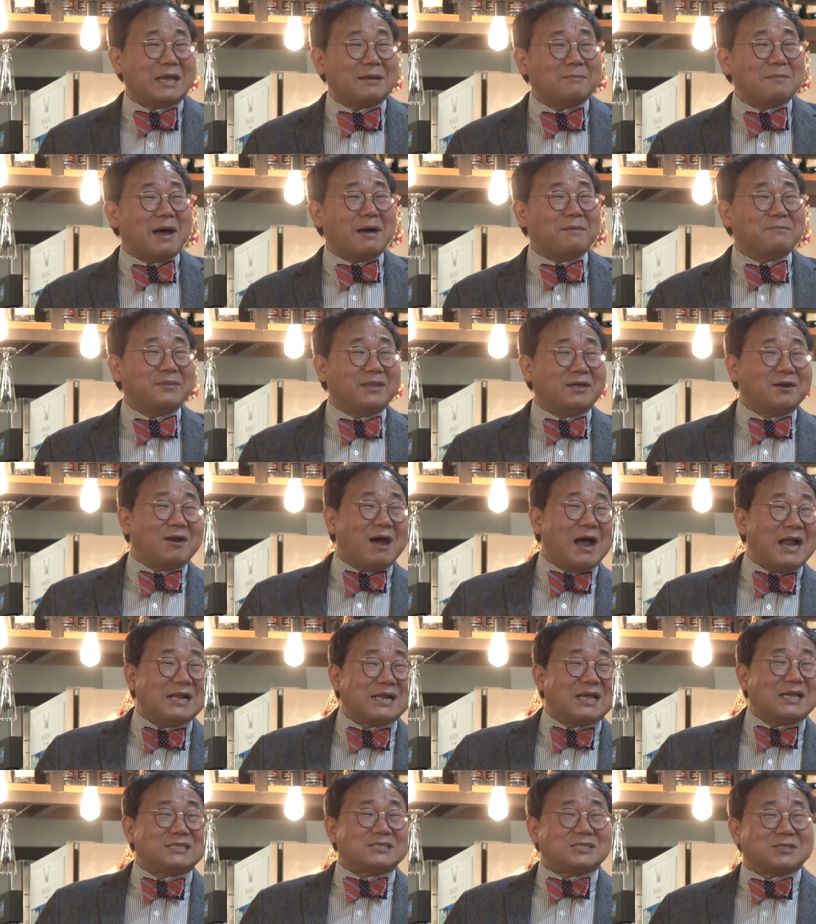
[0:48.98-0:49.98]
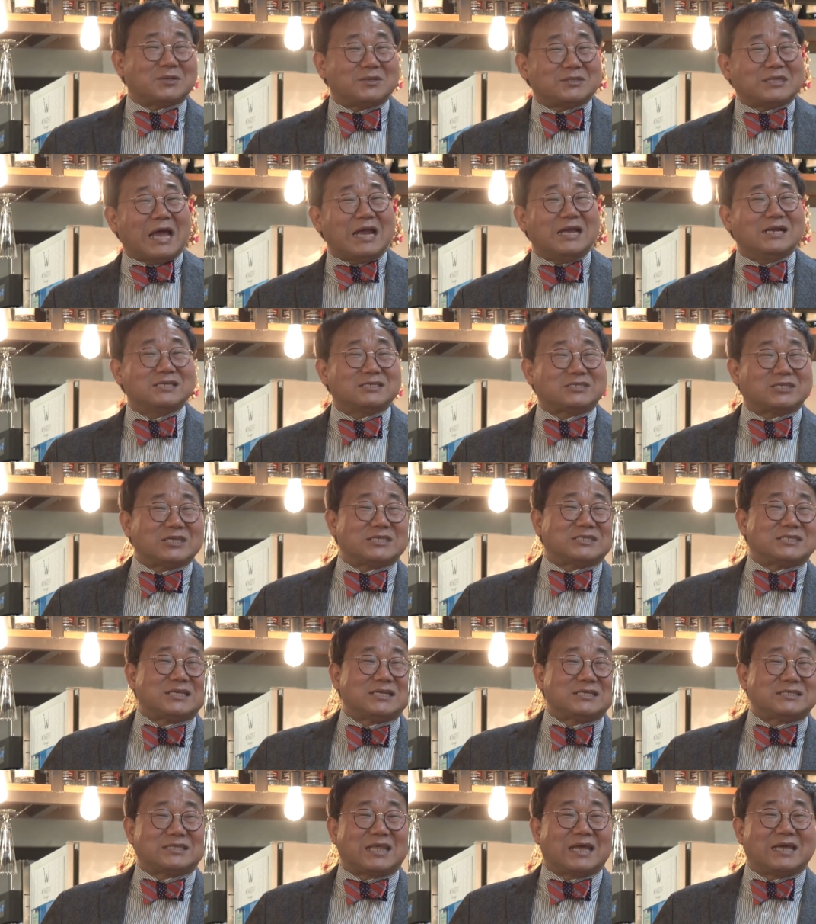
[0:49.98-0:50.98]
제 마음대로 활기치고 다닐 수
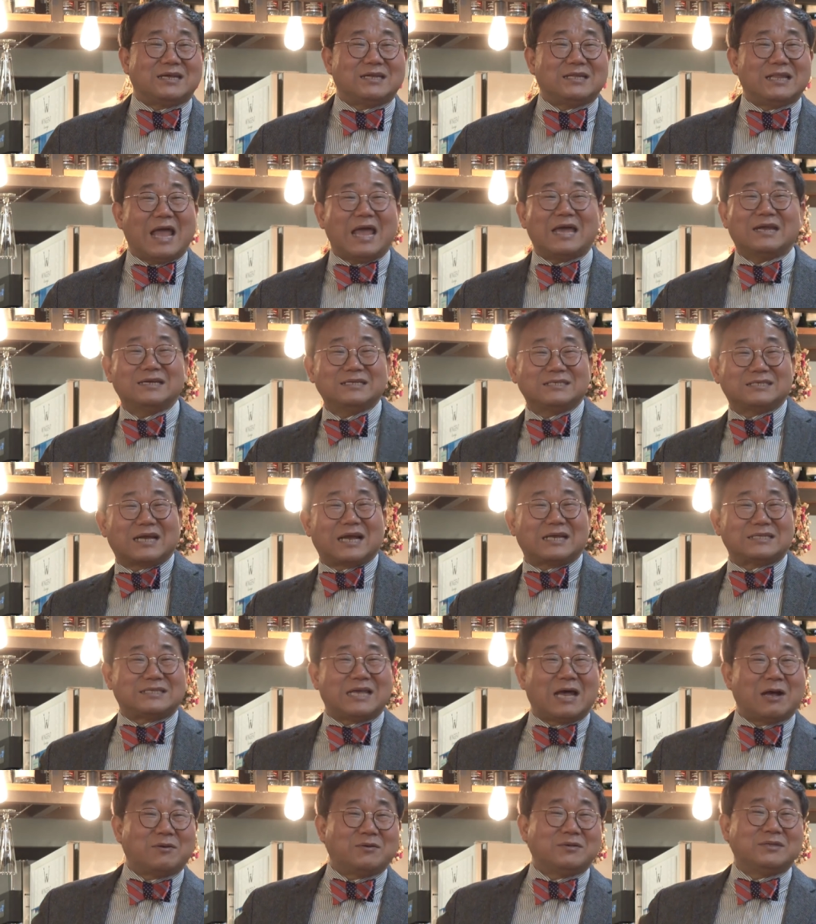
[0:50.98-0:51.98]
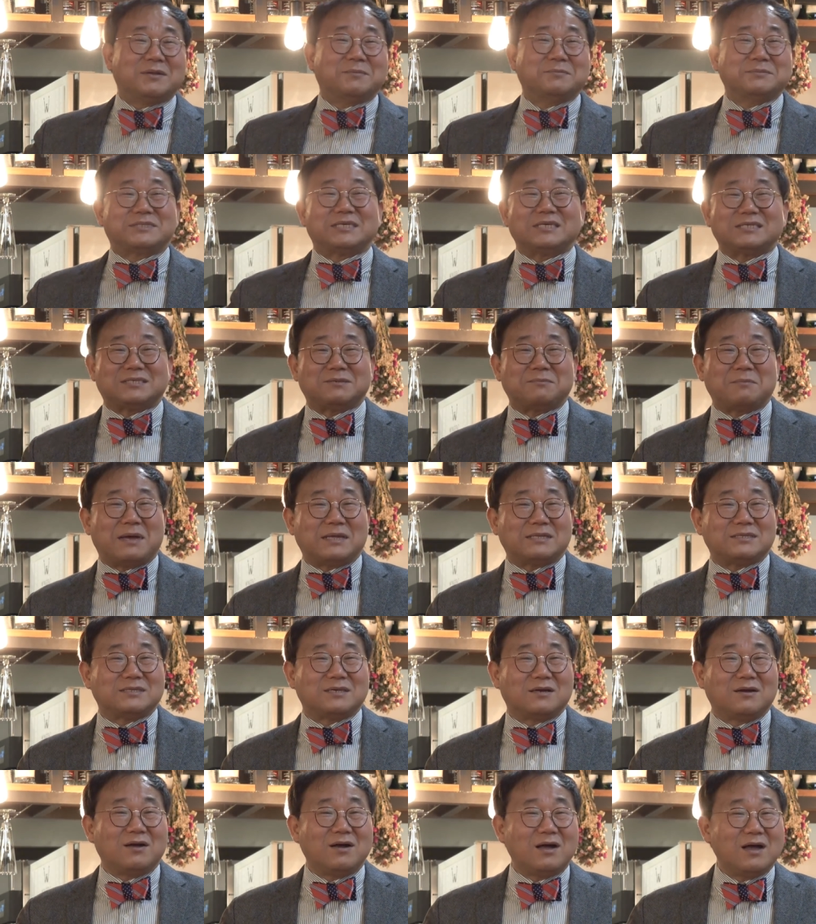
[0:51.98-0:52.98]
있을 때는 에너지가 차고
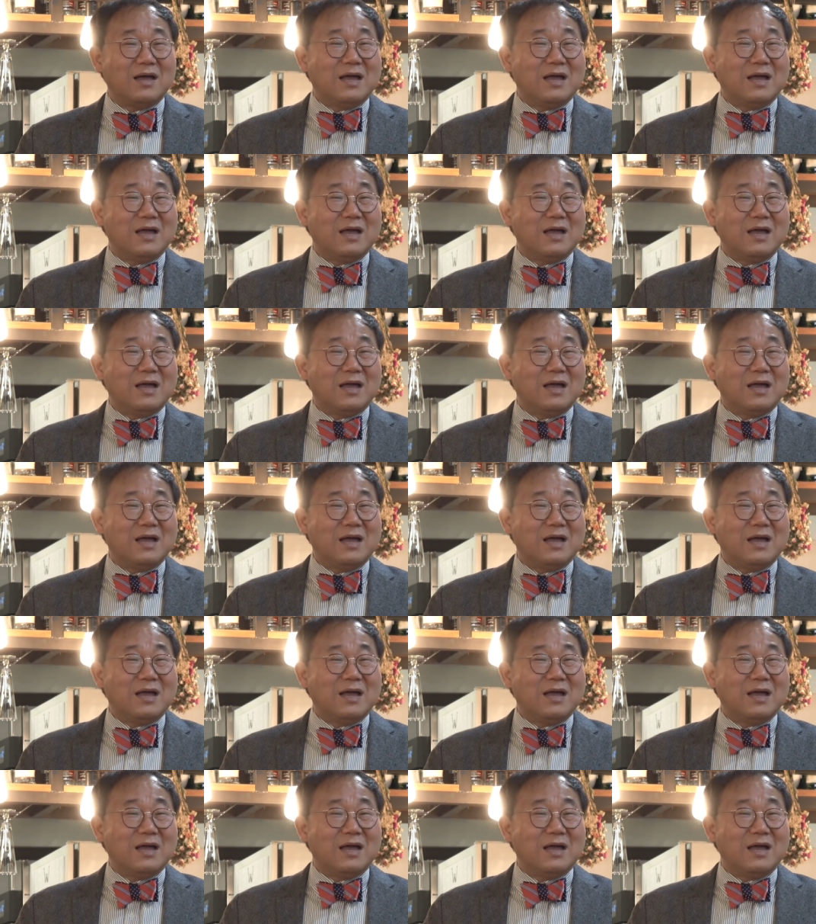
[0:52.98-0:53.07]
넘치지만요.